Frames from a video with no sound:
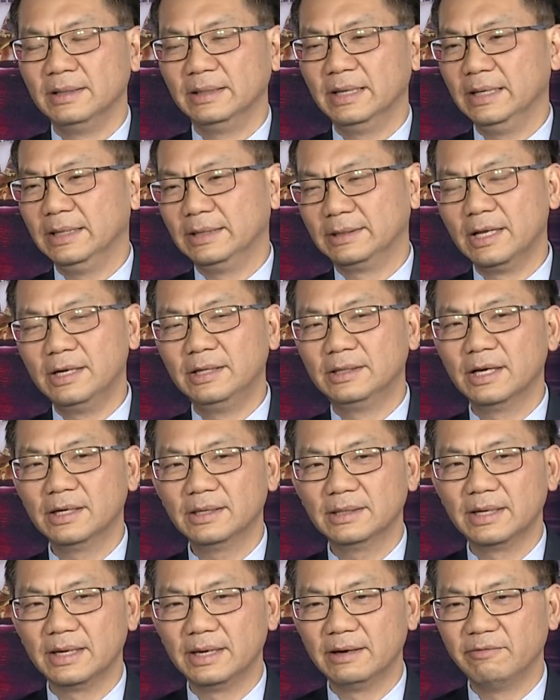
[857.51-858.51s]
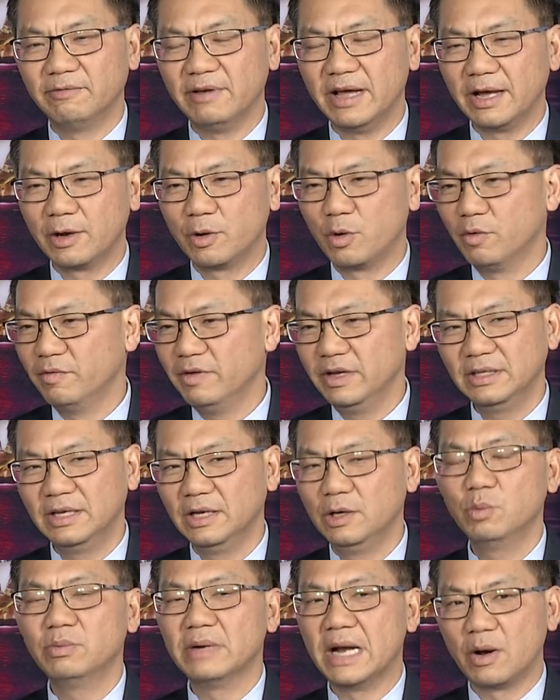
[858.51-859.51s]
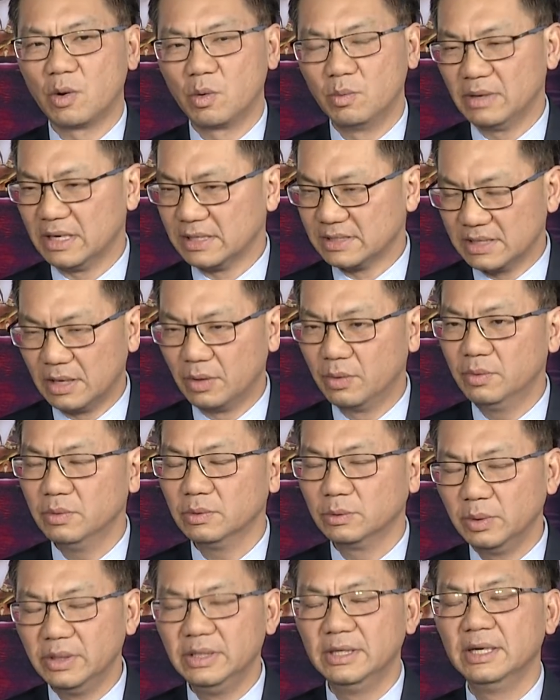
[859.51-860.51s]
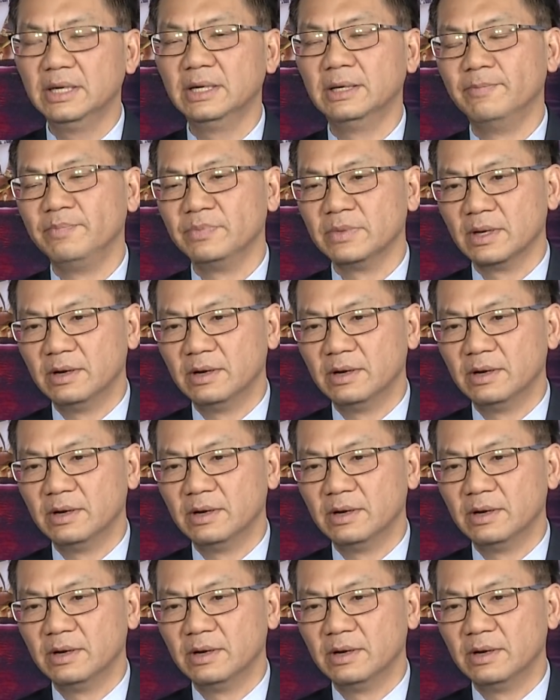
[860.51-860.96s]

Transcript: thì tin tức ờ, về covid thì lúc nào cũng là xấu tuy nhiên